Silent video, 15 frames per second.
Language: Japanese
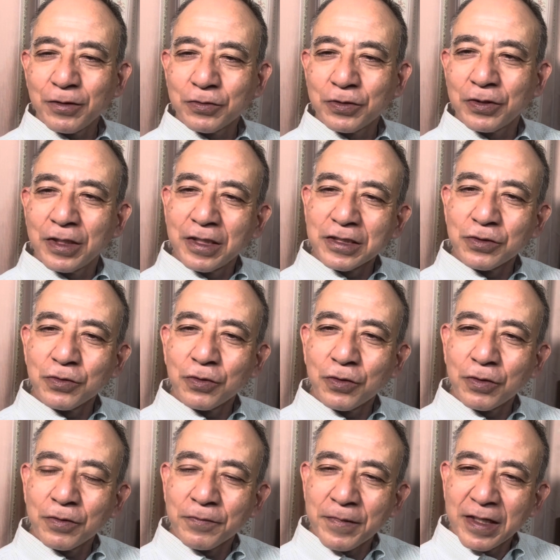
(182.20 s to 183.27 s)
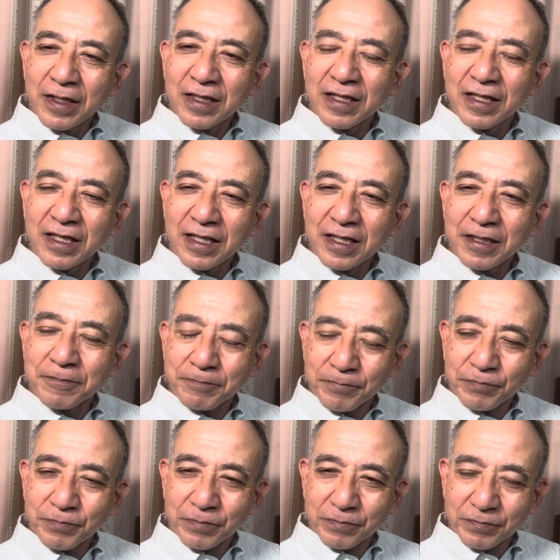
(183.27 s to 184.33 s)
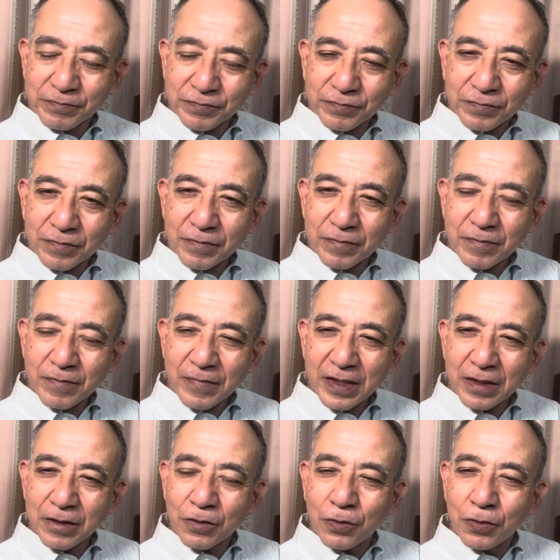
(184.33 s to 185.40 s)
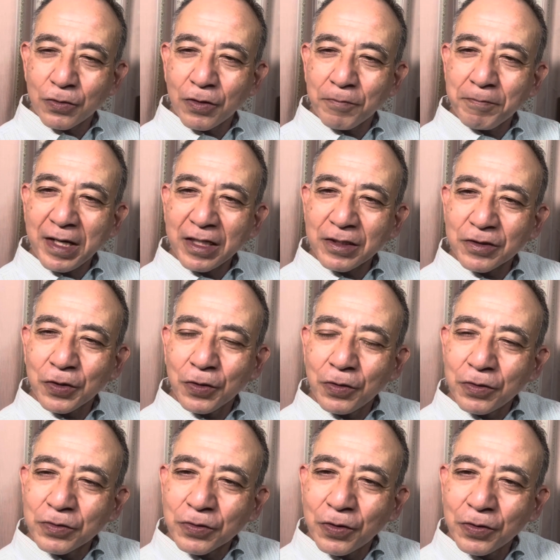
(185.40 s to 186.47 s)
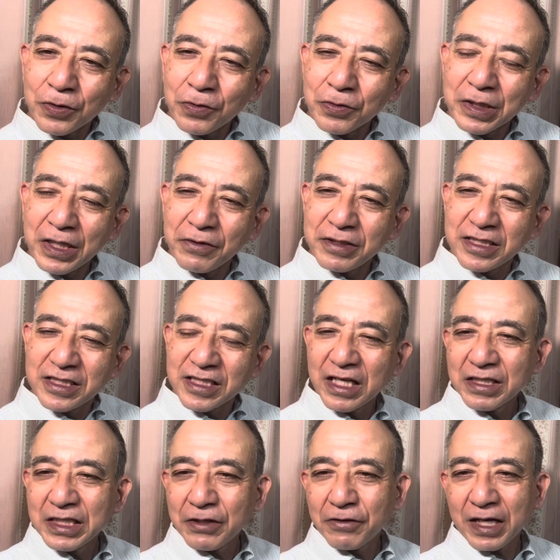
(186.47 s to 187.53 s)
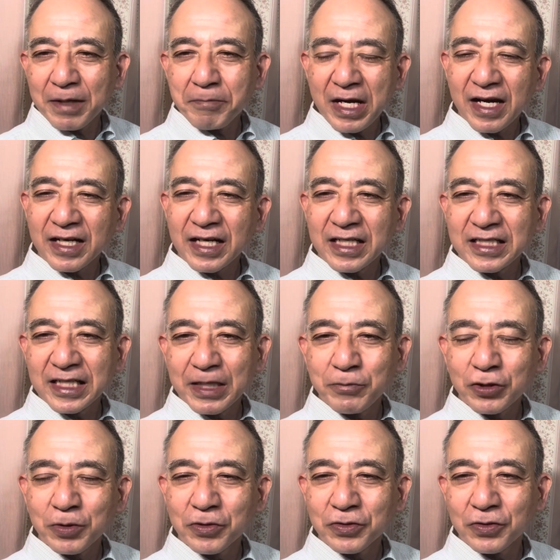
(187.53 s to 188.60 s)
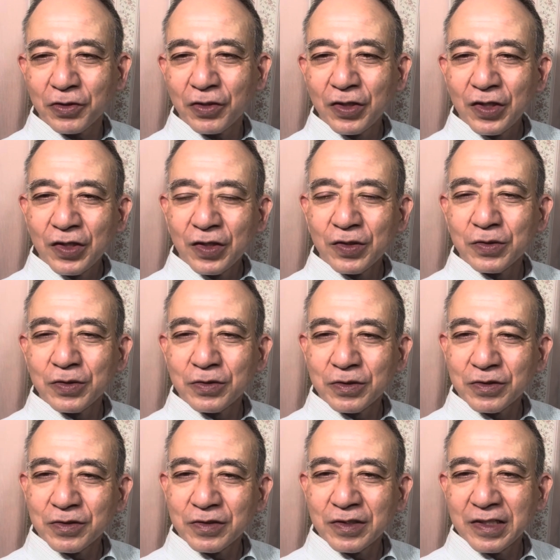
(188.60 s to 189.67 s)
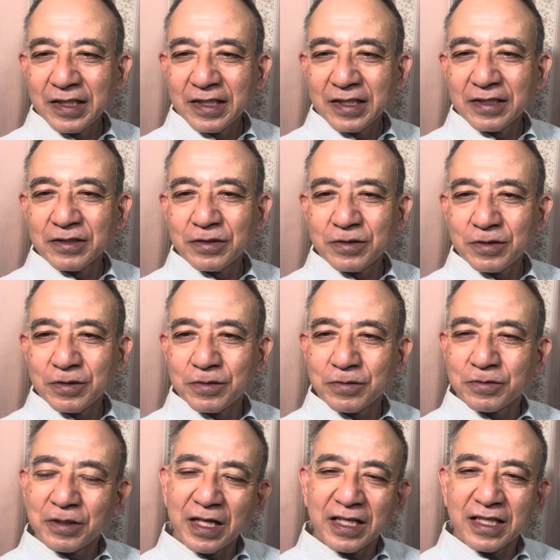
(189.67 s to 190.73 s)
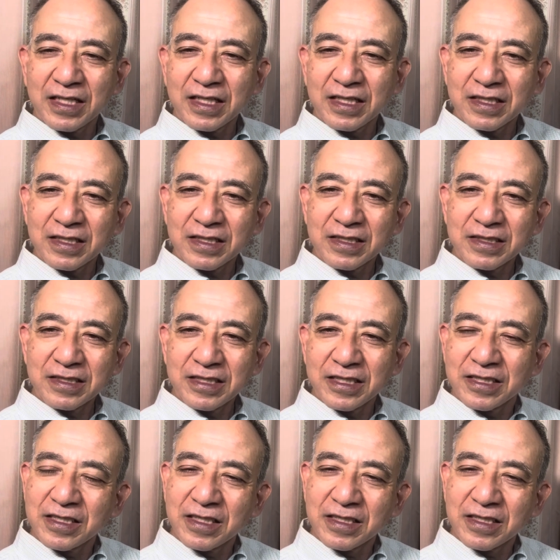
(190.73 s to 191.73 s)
よく、その、えー、この、まあ、東洋で、西側では、まあ、ハンガリーがもともと、ウクライナに